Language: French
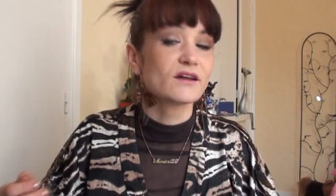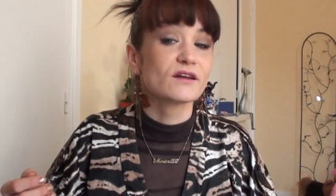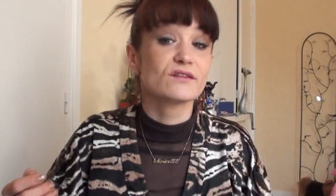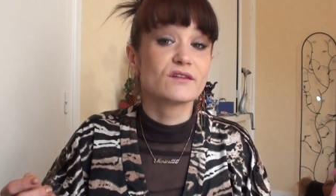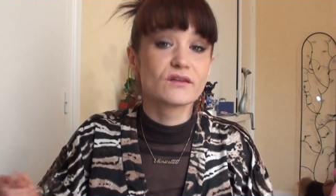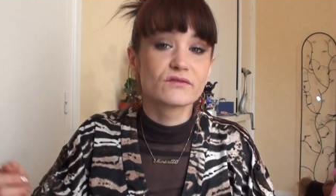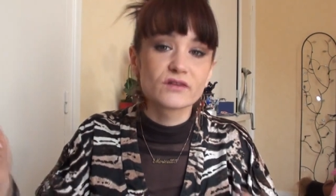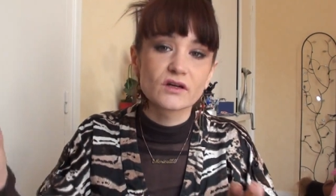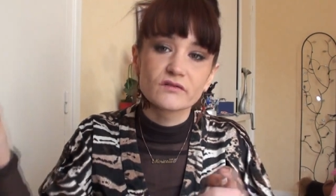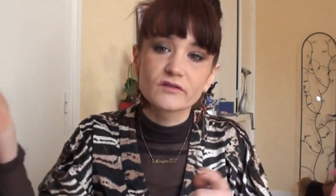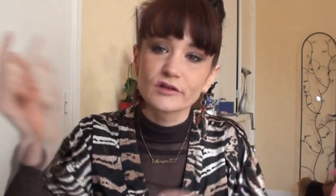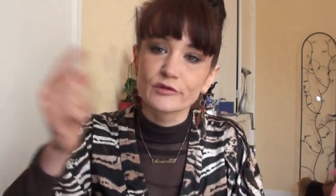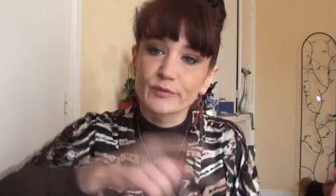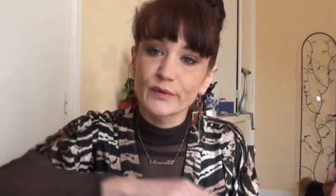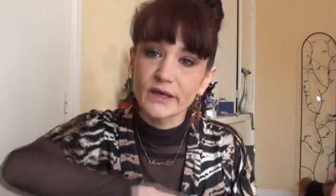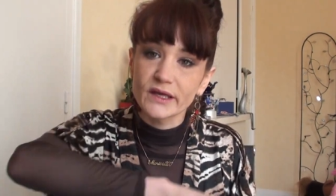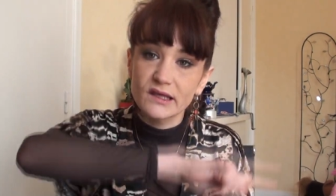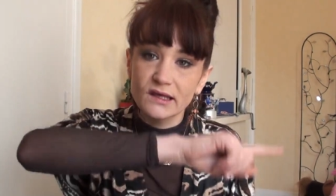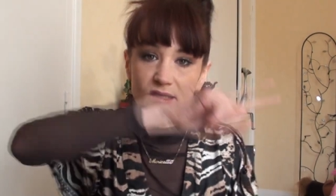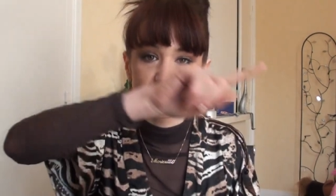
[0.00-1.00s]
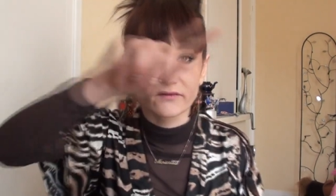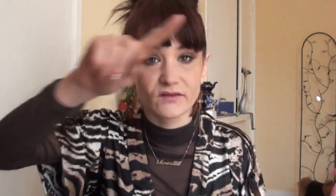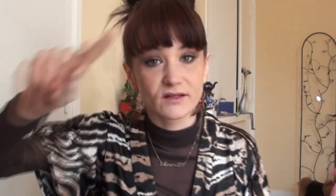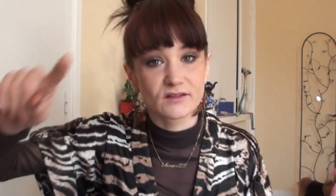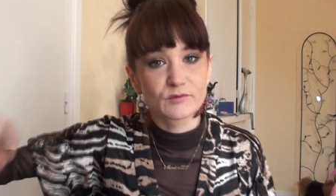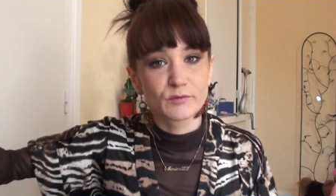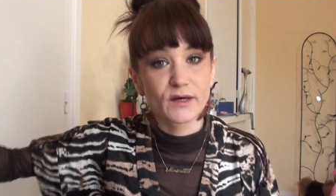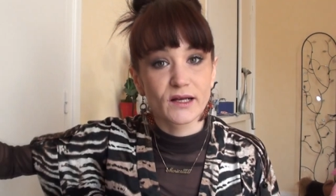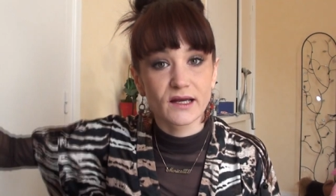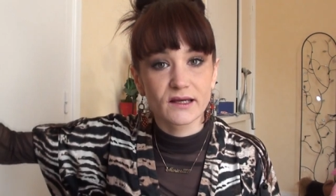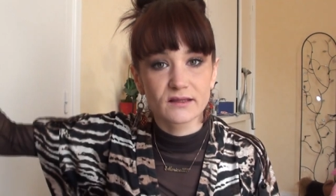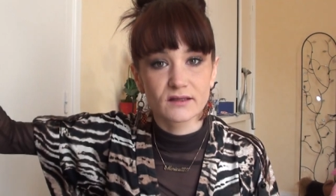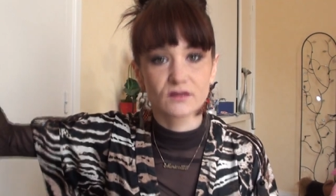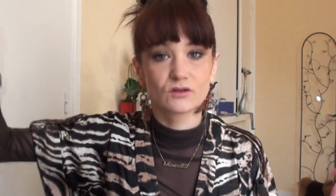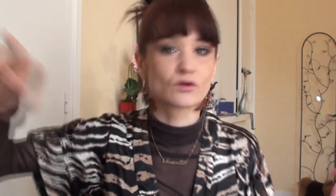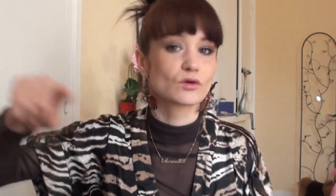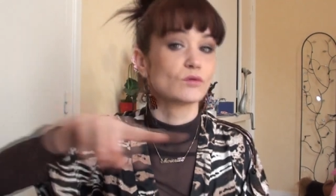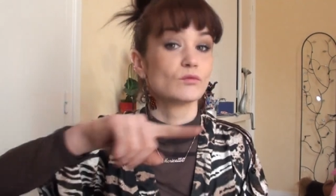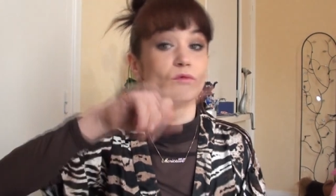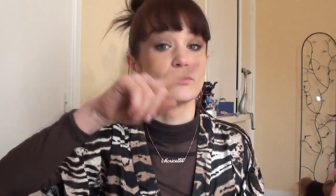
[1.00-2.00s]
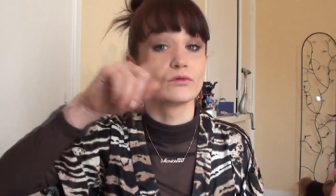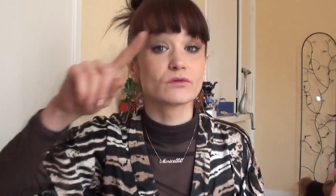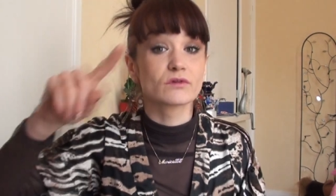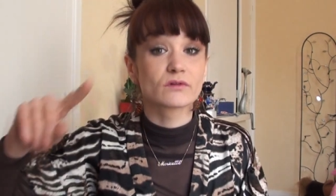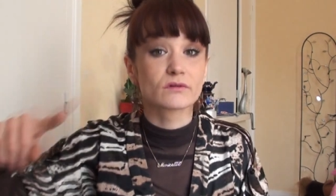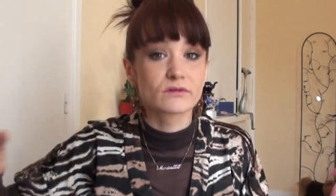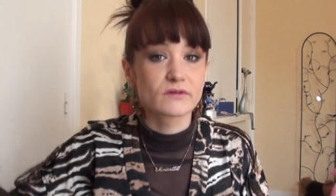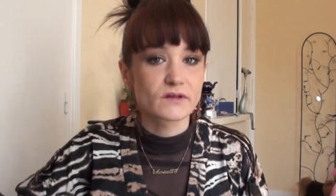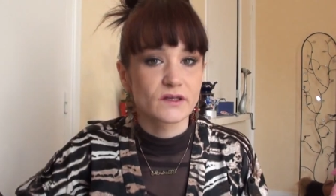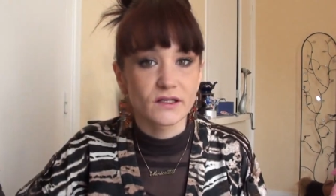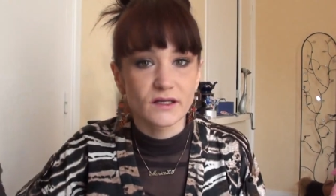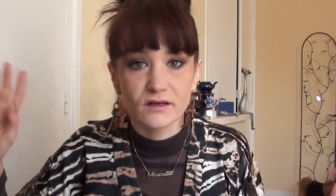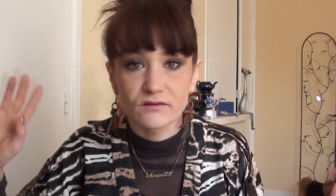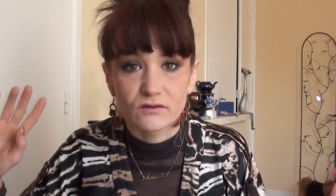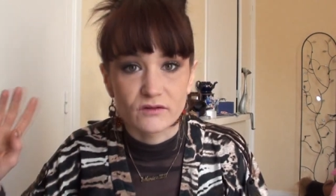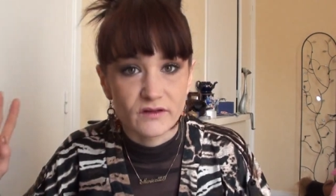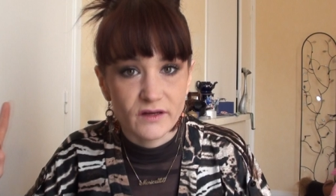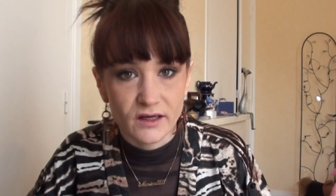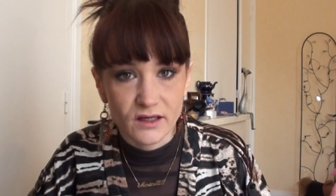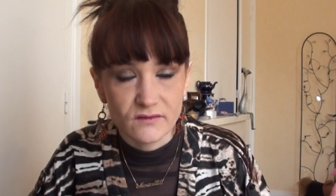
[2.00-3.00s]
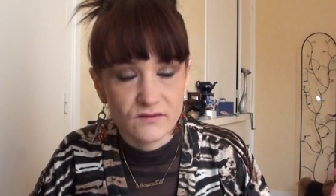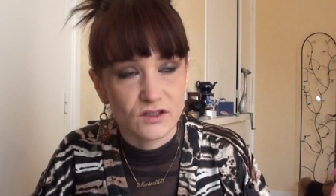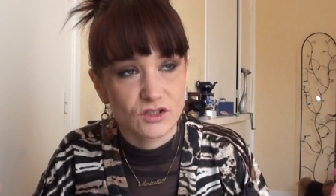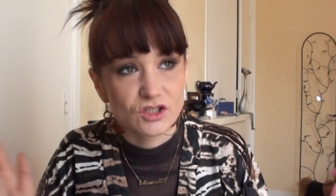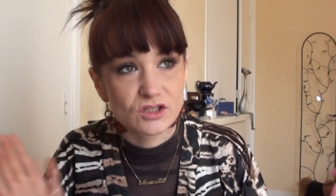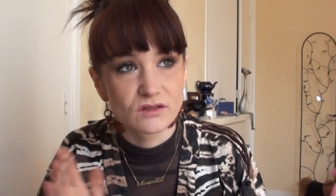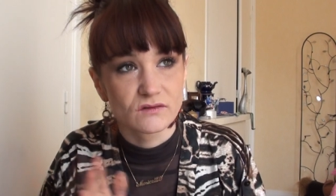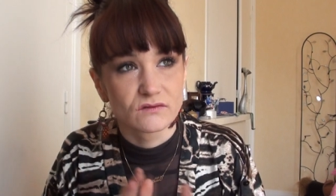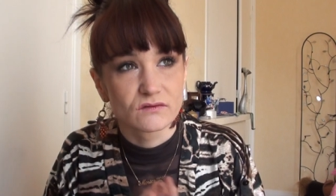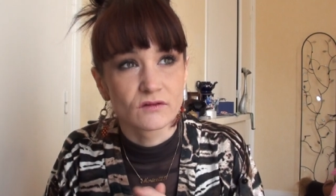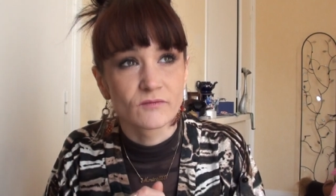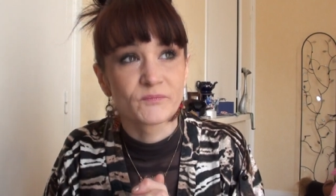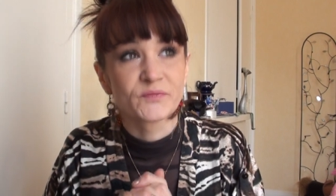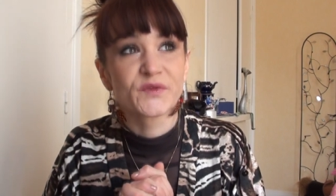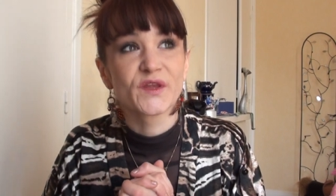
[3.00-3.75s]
Des fois votre paquet il va se balader dans le monde entier avant d'arriver chez vous.